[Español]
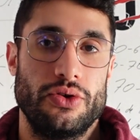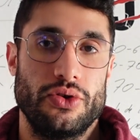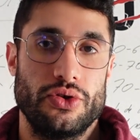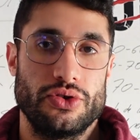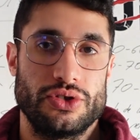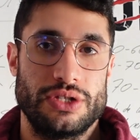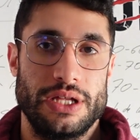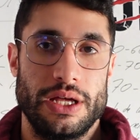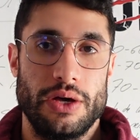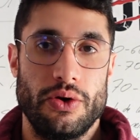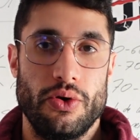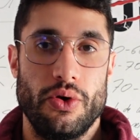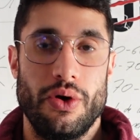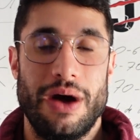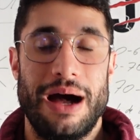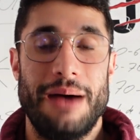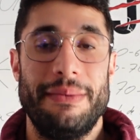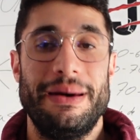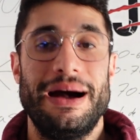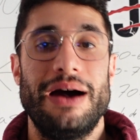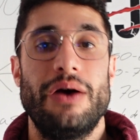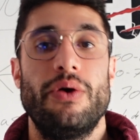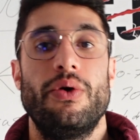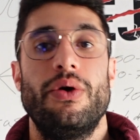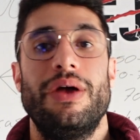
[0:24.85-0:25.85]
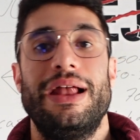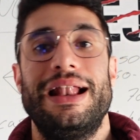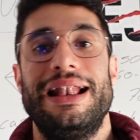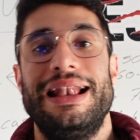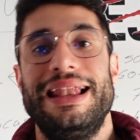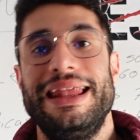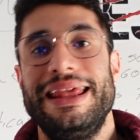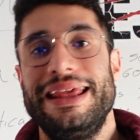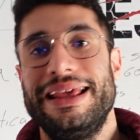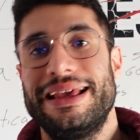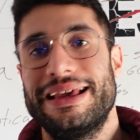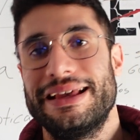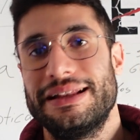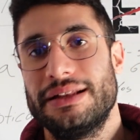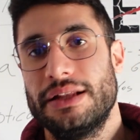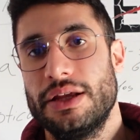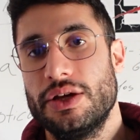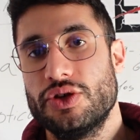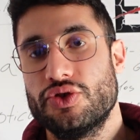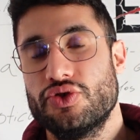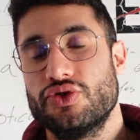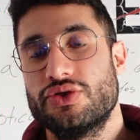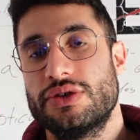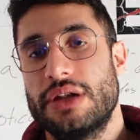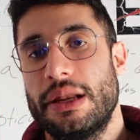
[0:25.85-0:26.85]
Os dejo abajo el link de
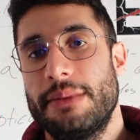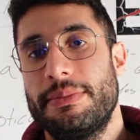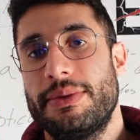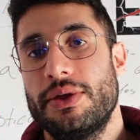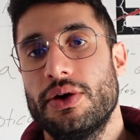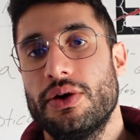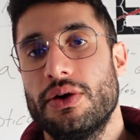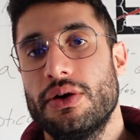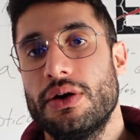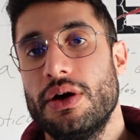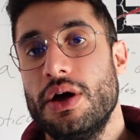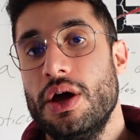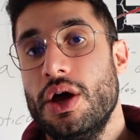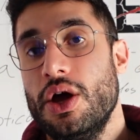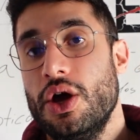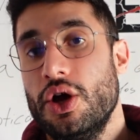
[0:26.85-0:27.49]
suscripción,